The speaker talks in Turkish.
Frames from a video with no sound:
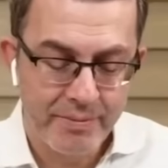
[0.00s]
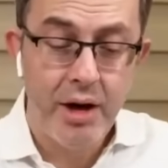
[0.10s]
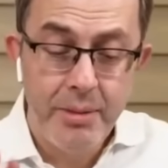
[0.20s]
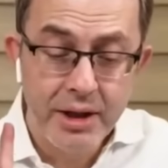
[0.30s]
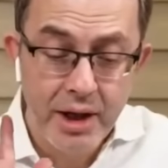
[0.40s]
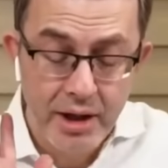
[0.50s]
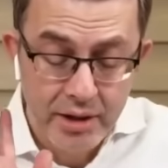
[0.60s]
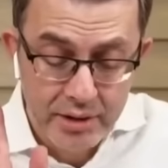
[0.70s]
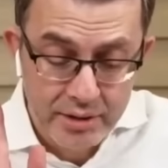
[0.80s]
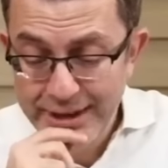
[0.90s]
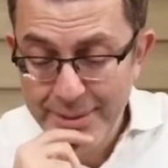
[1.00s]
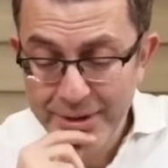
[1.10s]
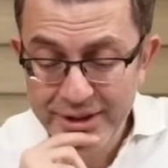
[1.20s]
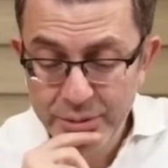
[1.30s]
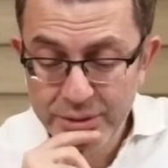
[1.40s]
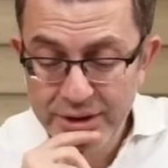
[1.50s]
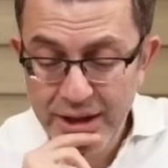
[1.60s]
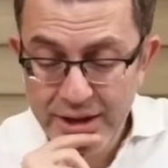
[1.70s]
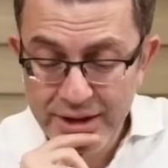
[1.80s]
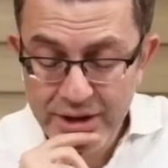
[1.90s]
Aman ha, Dem
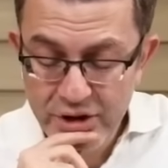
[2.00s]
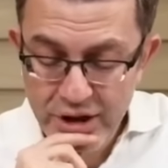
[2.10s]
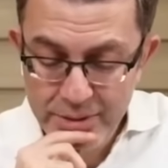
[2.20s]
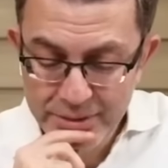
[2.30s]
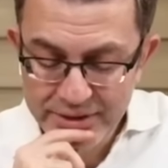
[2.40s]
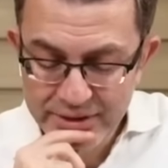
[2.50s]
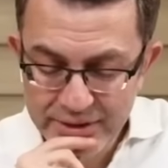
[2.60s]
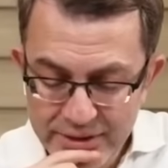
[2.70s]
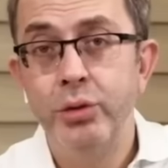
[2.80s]
İzmir'de aday çıkarmasın.